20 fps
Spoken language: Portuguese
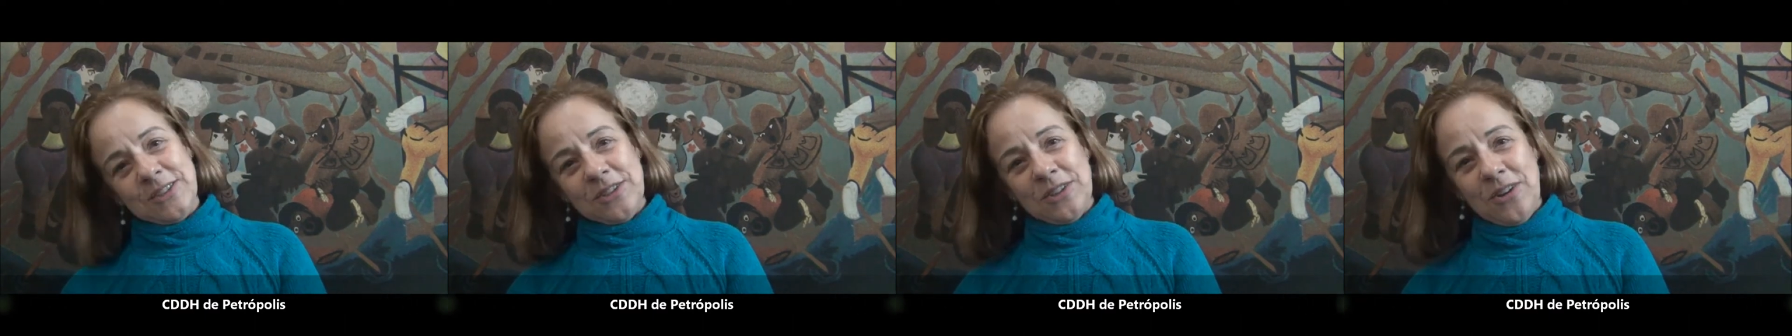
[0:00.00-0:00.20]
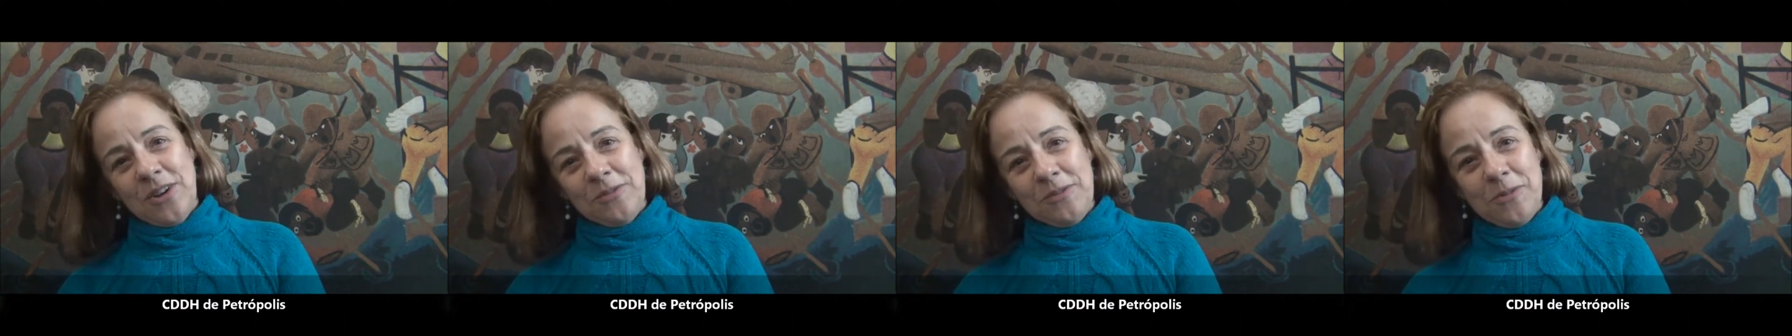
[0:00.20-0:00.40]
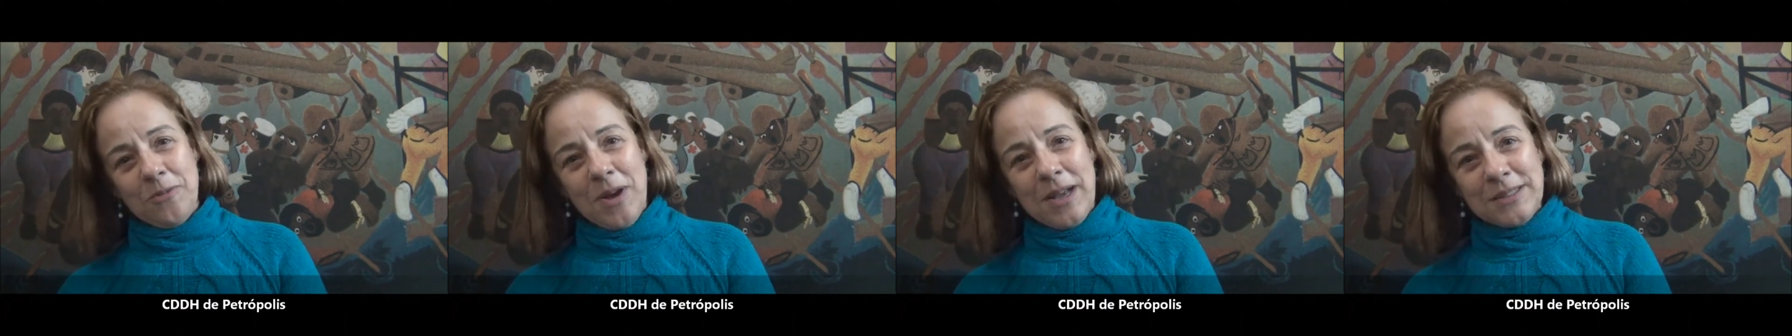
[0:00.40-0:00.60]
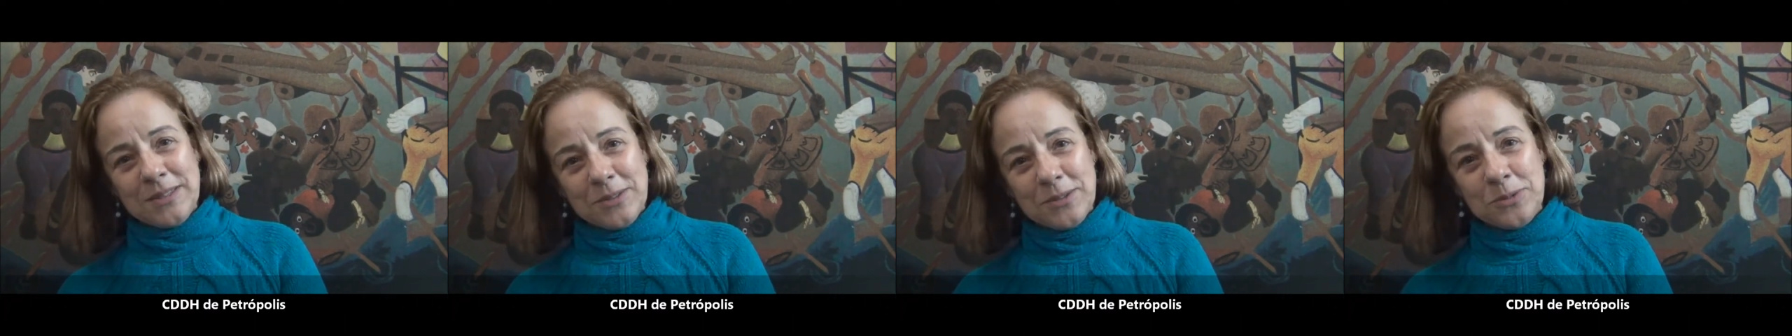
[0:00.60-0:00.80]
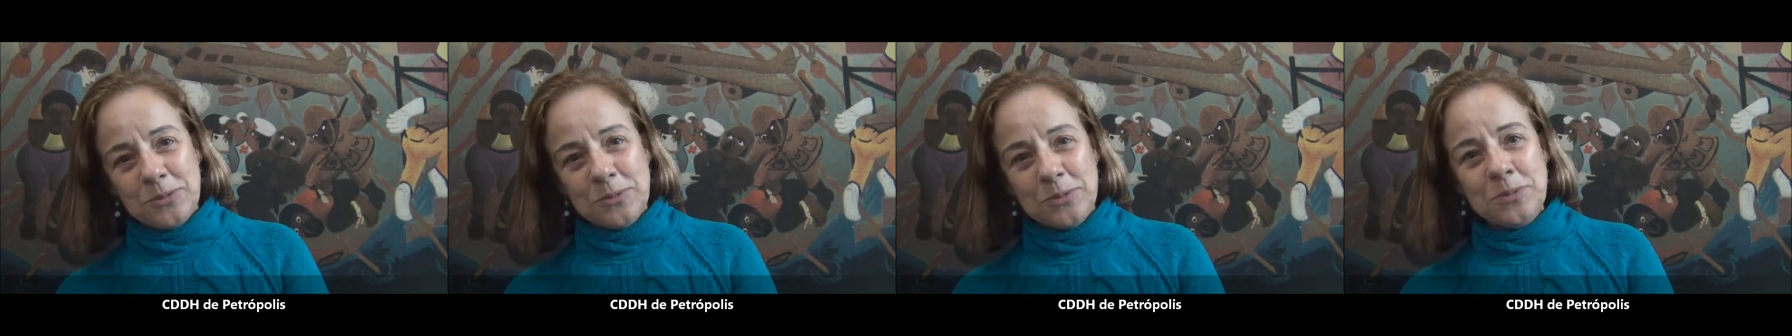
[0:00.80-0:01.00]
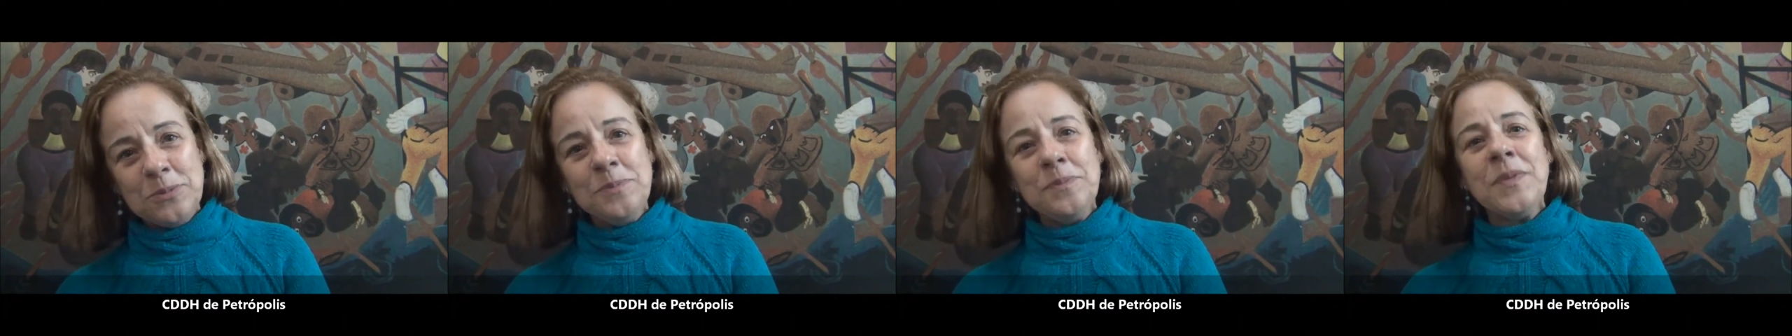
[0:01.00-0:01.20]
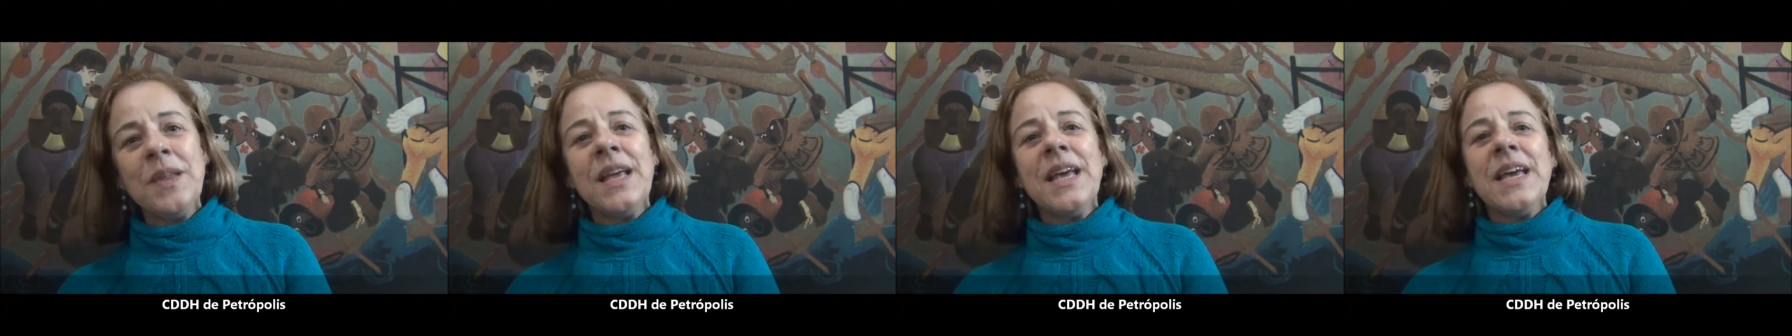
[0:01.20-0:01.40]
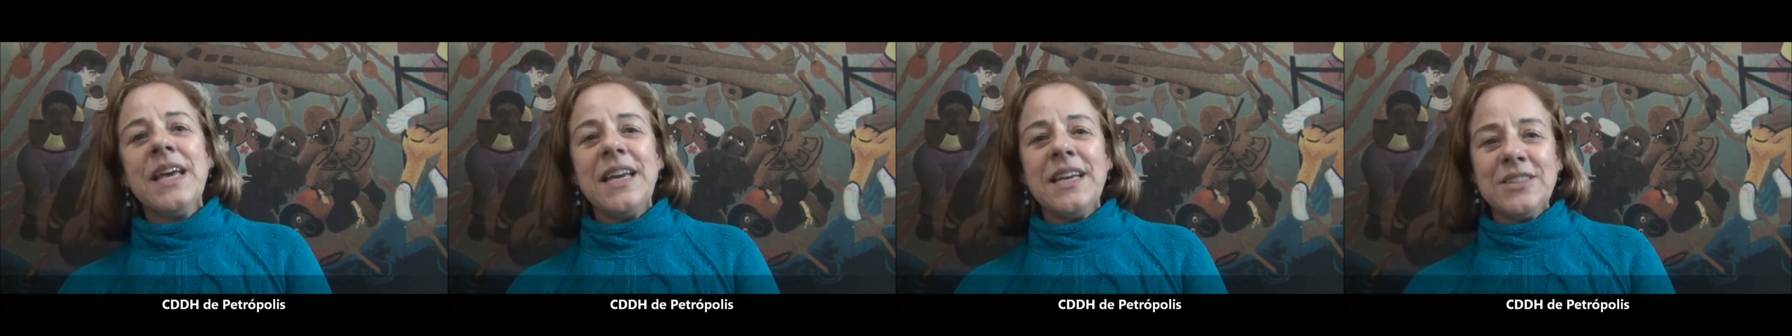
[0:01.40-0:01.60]
de Nova Iguaçu
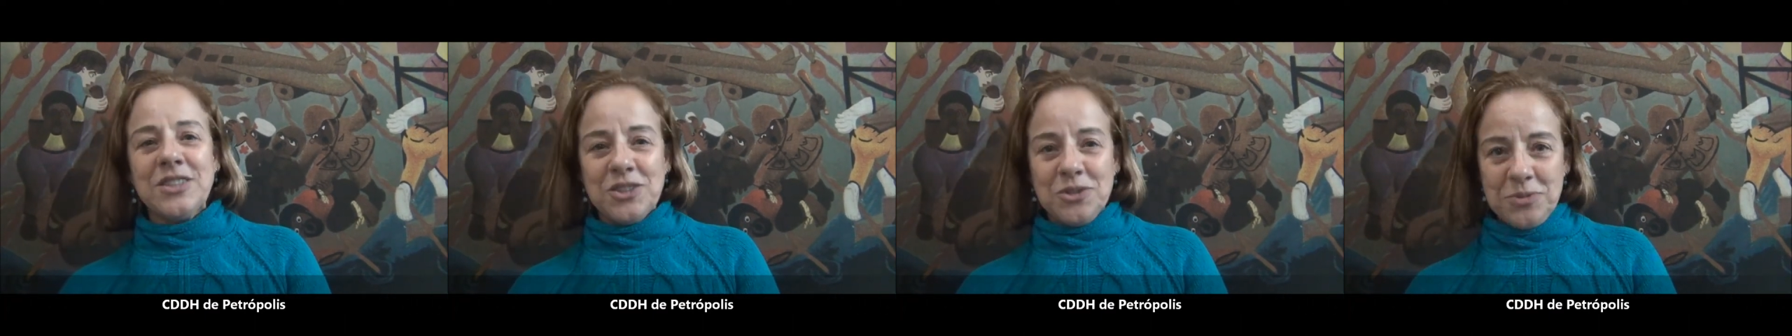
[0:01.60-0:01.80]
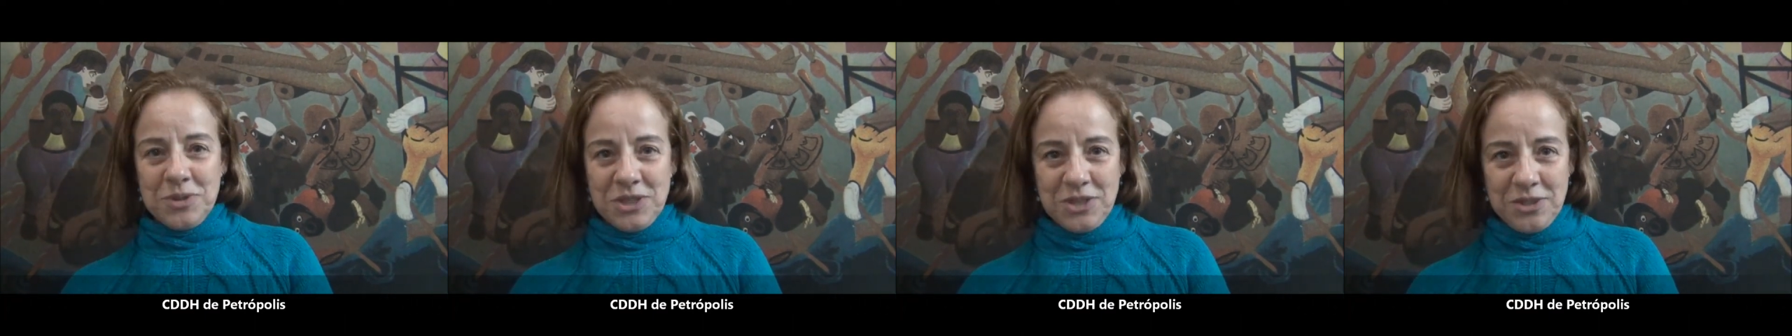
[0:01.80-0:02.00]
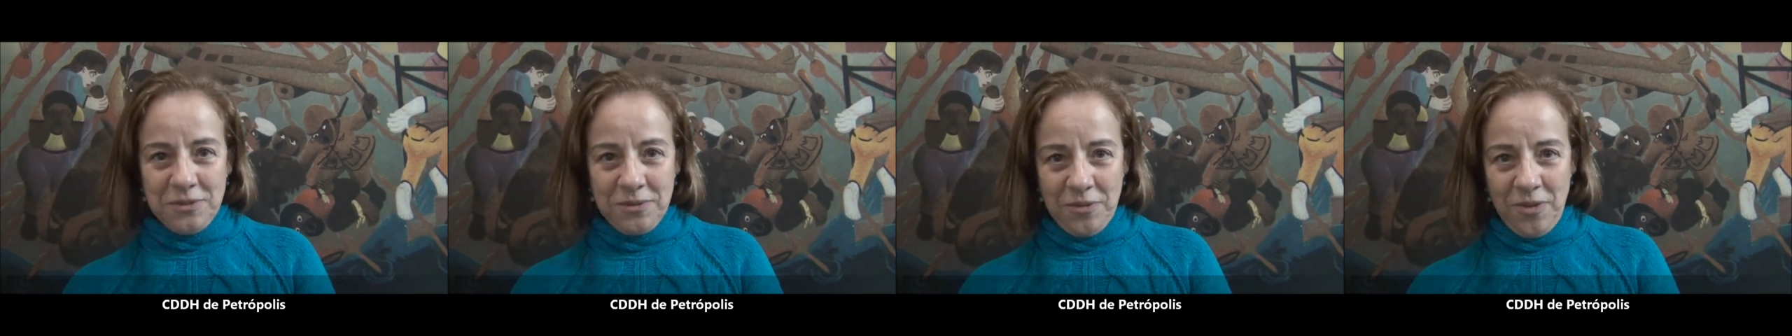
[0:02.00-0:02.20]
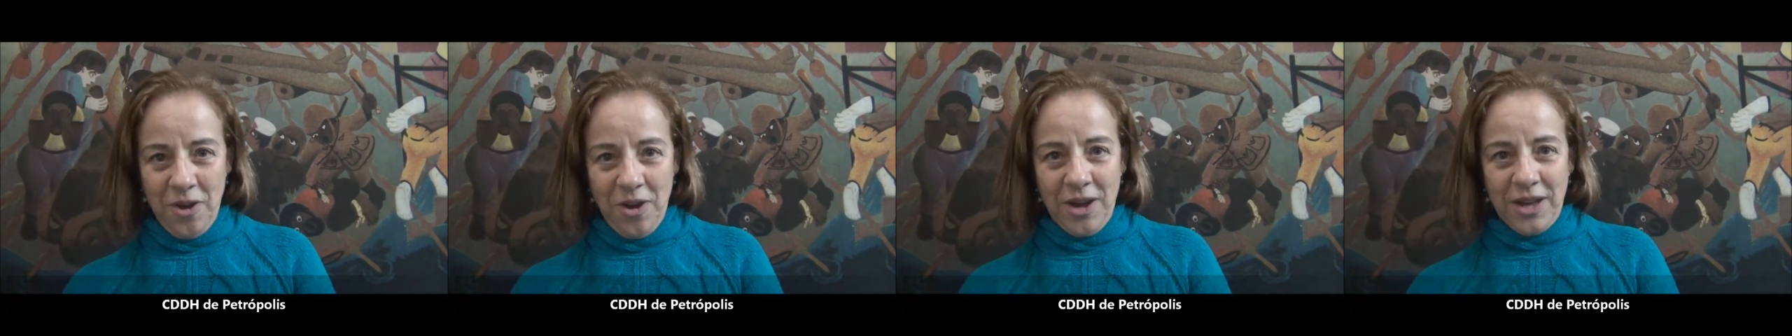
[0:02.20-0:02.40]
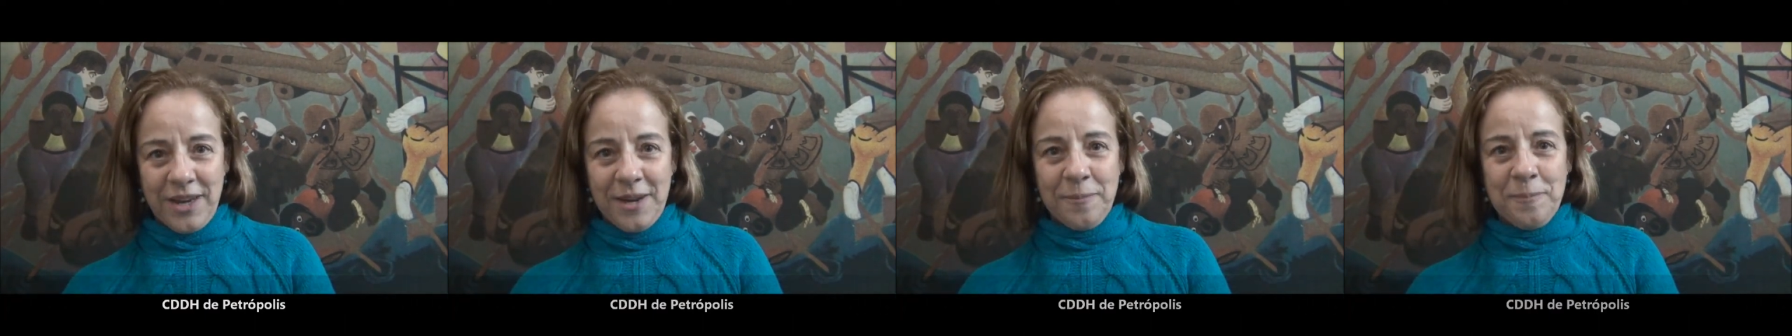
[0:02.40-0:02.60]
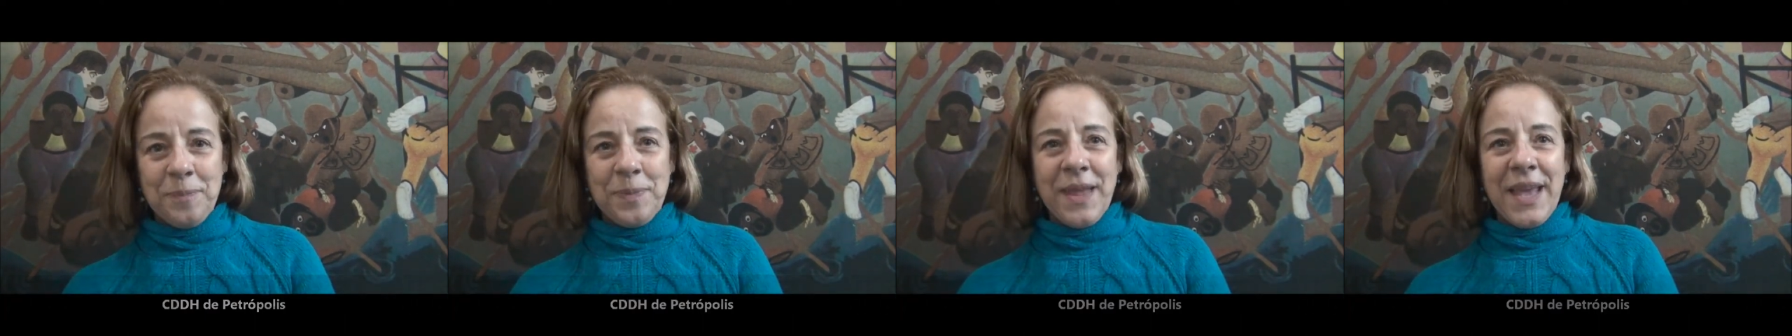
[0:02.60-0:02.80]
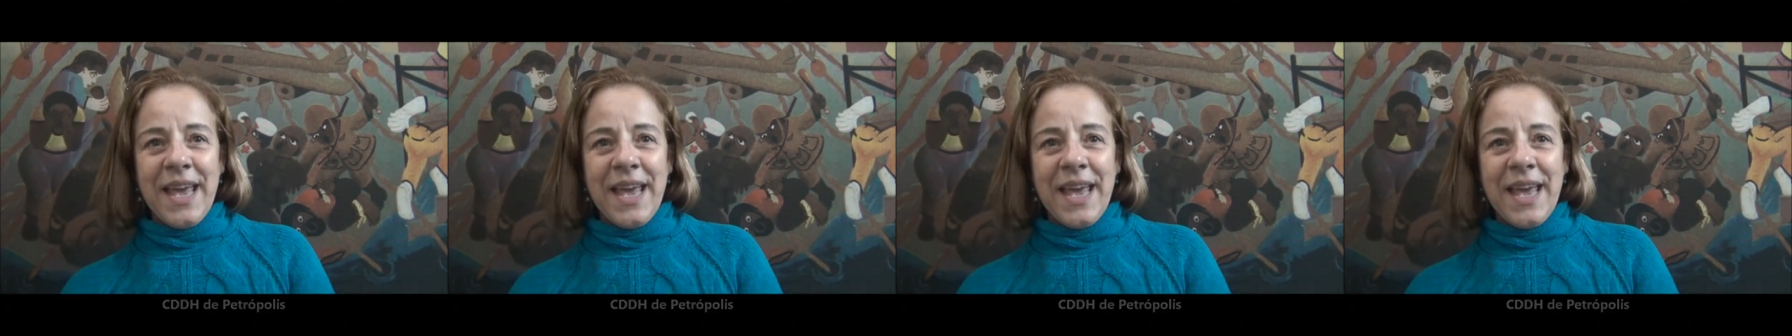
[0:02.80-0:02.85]
e de Juiz de Fora.